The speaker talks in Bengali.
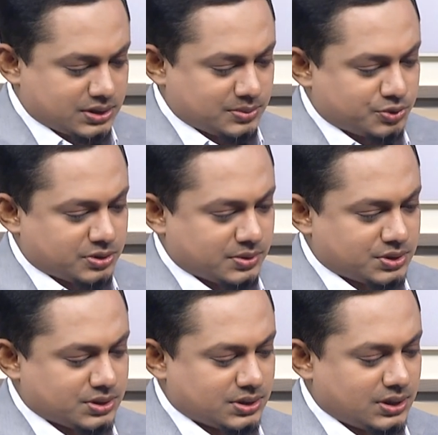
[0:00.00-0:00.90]
যেটা বুঝতে
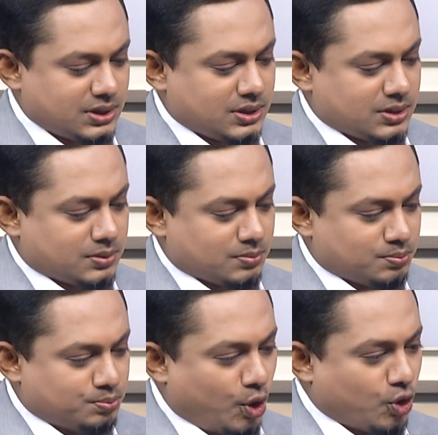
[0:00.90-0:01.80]
পারছি যে
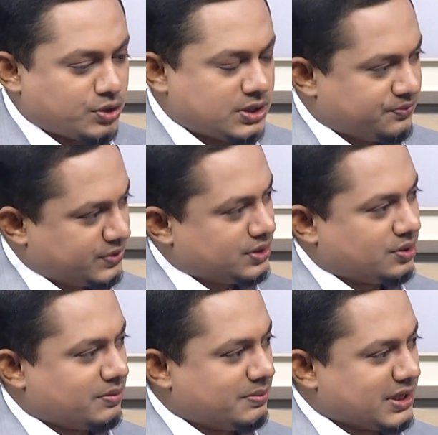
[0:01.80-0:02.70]
বর্ন ডিফারেন্ট
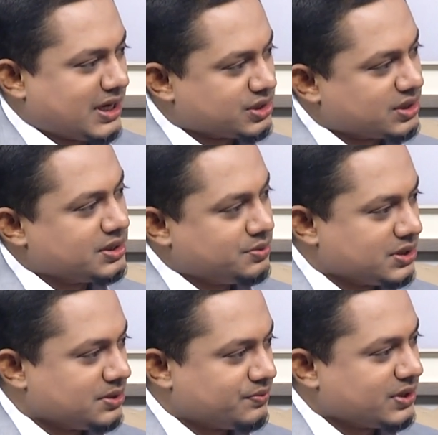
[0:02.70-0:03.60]
হওয়া মানে ন্যাচারালি ইউ
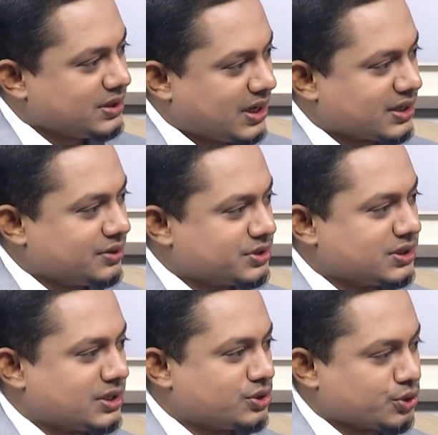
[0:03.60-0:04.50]
আর ডিফারেন্ট আরেকটা হচ্ছে
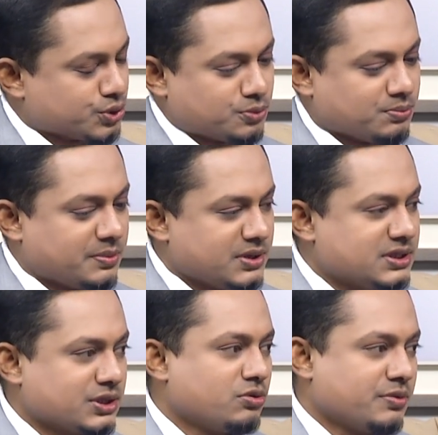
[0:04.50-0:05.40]
না সচেতনভাবে
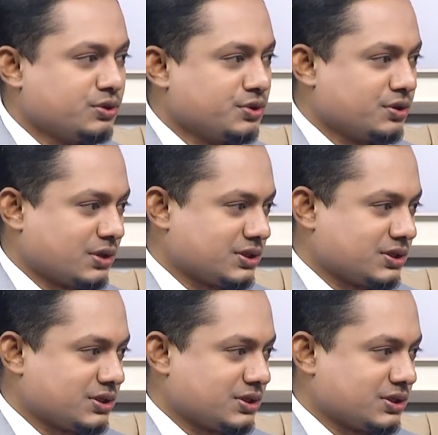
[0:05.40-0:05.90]
নিজেকে কিভাবে তৈরি করার